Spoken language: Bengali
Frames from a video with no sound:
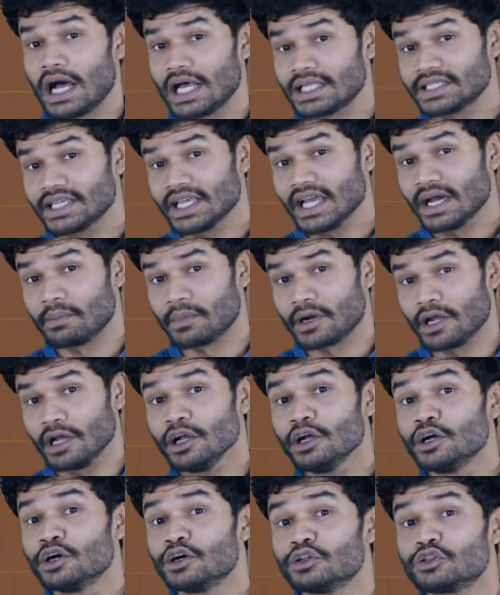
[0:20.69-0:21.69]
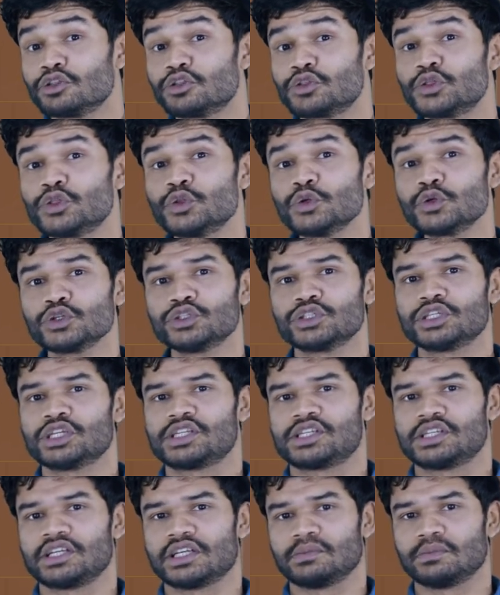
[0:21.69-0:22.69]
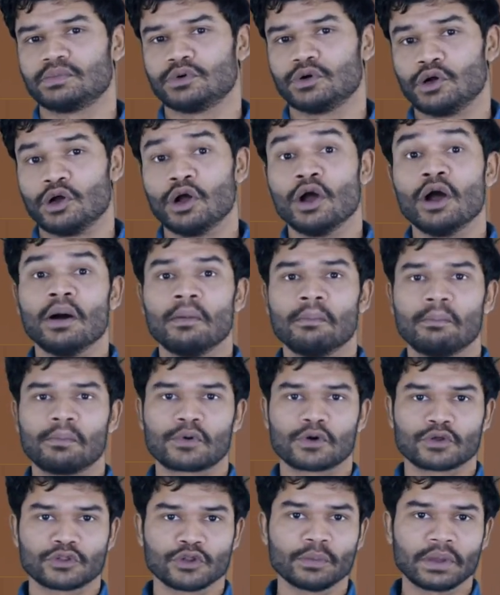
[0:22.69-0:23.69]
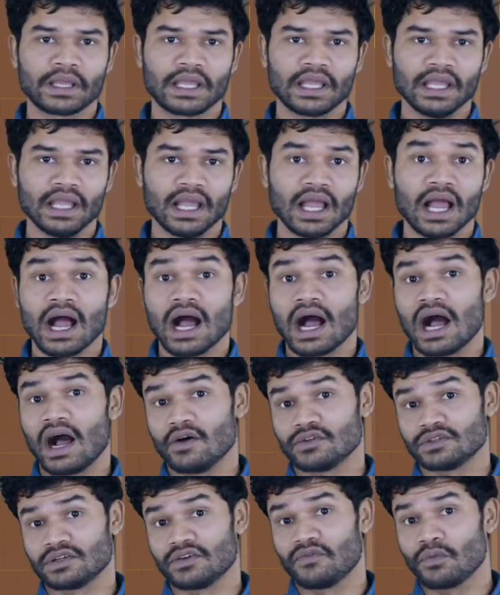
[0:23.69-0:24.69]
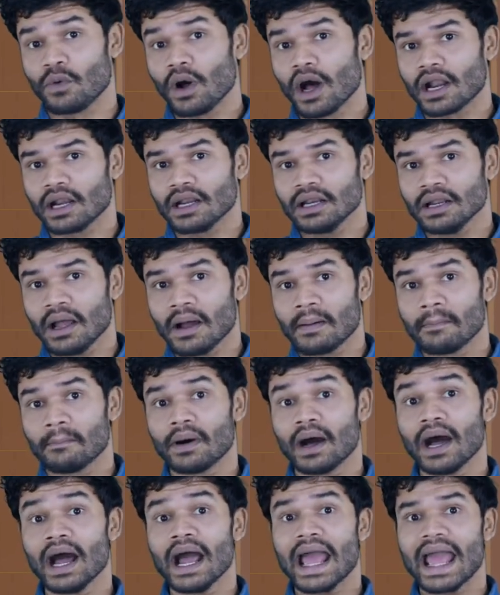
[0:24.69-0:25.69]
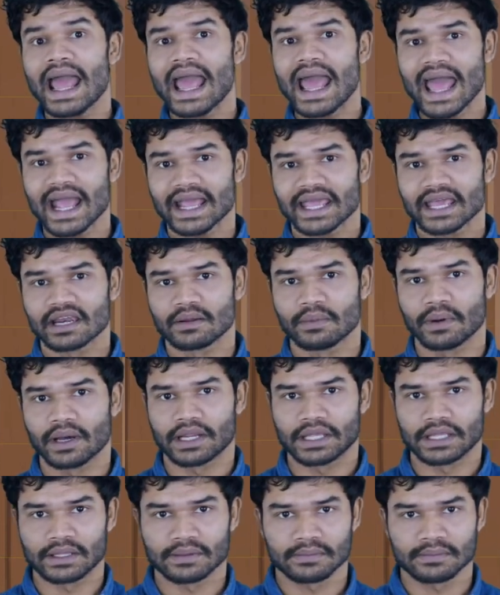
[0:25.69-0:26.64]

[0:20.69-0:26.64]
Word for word: আজকে আমরা দুটো জিনিস শিখব প্রথমে হাউস অফ ওয়ান বা একের বাড়ি